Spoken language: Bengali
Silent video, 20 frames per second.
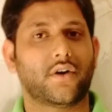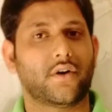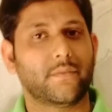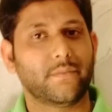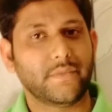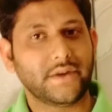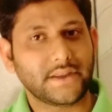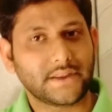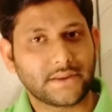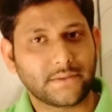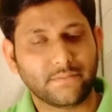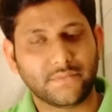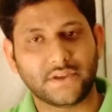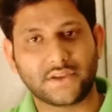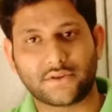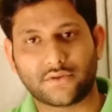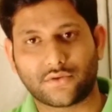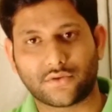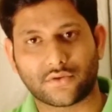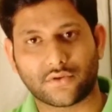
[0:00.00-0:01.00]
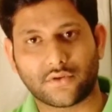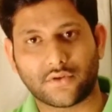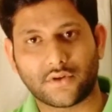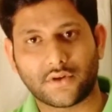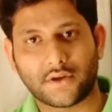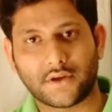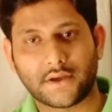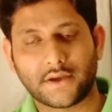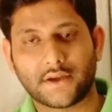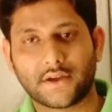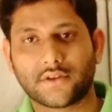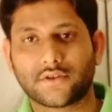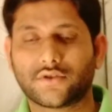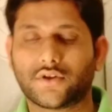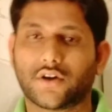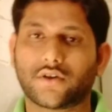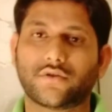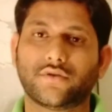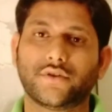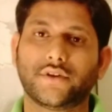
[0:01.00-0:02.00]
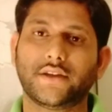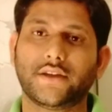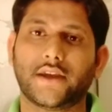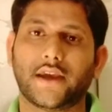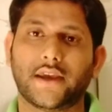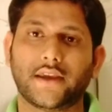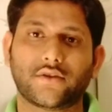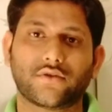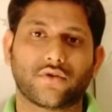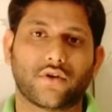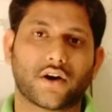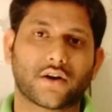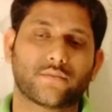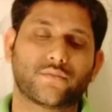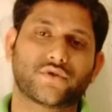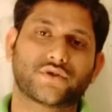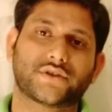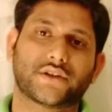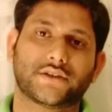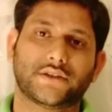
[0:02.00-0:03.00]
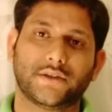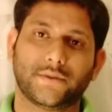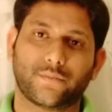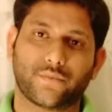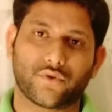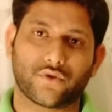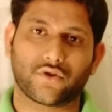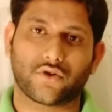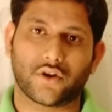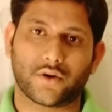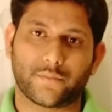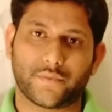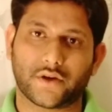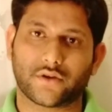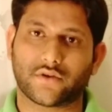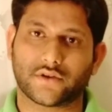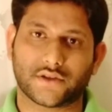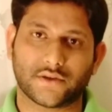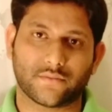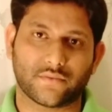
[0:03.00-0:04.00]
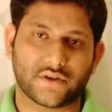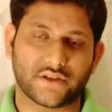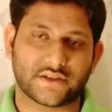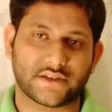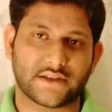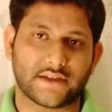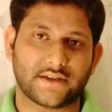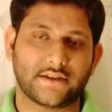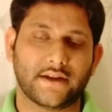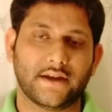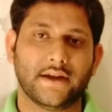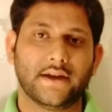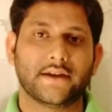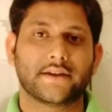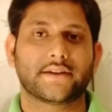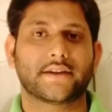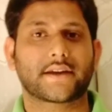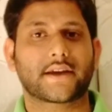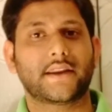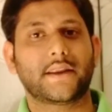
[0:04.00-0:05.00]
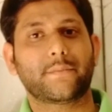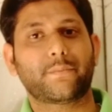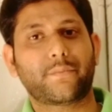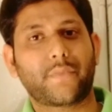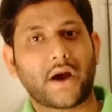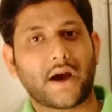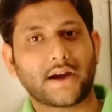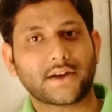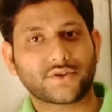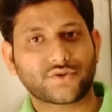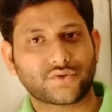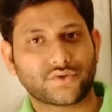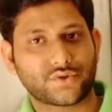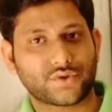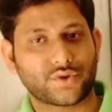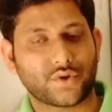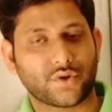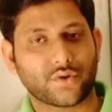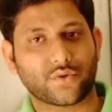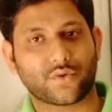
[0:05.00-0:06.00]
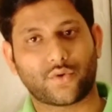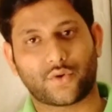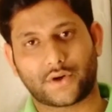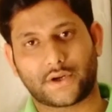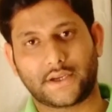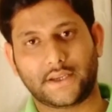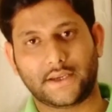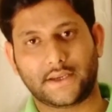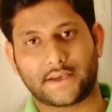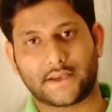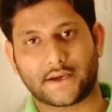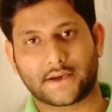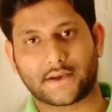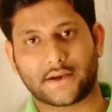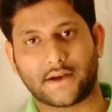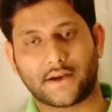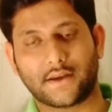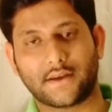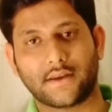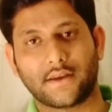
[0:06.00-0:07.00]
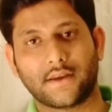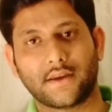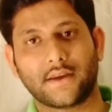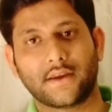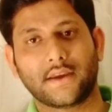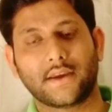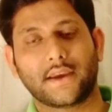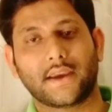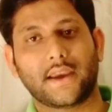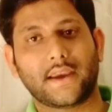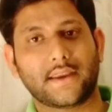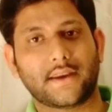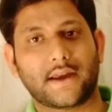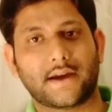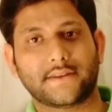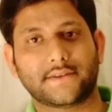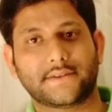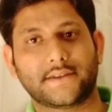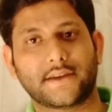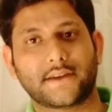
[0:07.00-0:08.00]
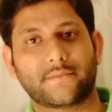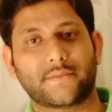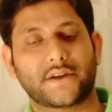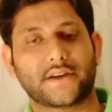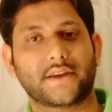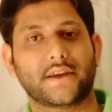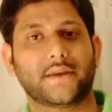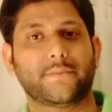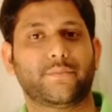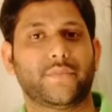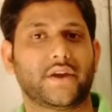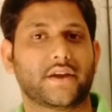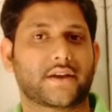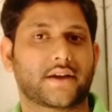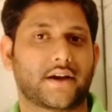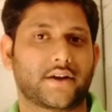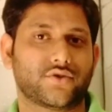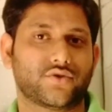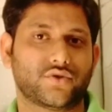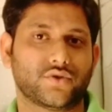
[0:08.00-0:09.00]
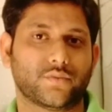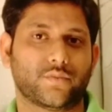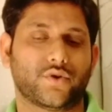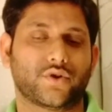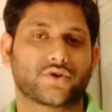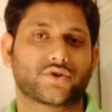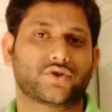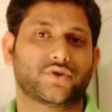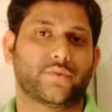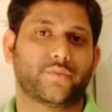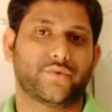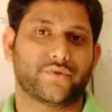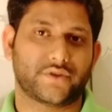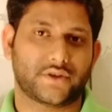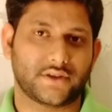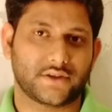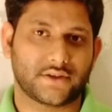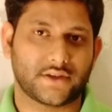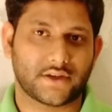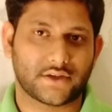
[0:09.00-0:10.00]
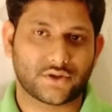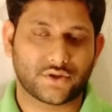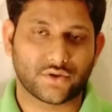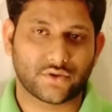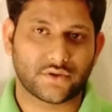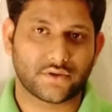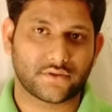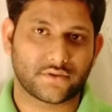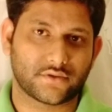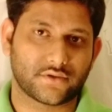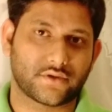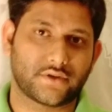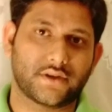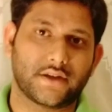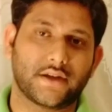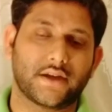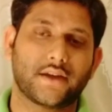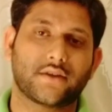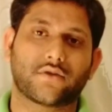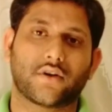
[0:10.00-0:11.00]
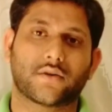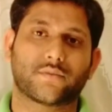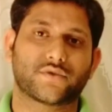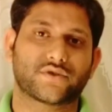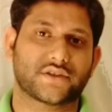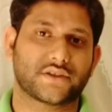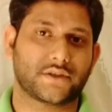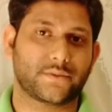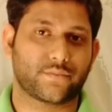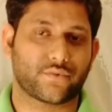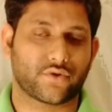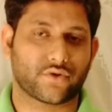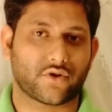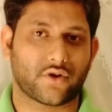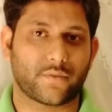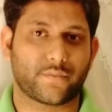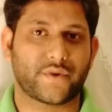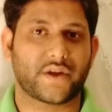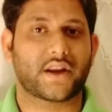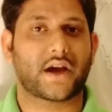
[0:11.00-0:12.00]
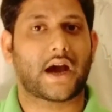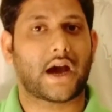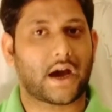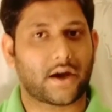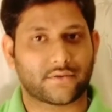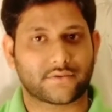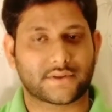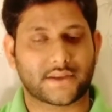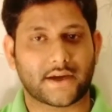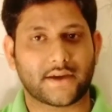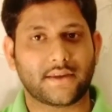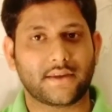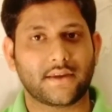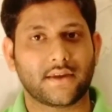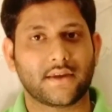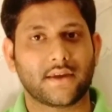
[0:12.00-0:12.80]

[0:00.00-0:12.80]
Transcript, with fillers: অমিত মিত্র তখনই এই কর্মসাথী প্রকল্পের কথা বলেছিলেন সেখানে পাঁচশো কোটি টাকা এই রাজ্যের মানে এই বেকার যুবক যুবতীদের জন্য এই কর্মসাথী প্রকল্পের আওতায়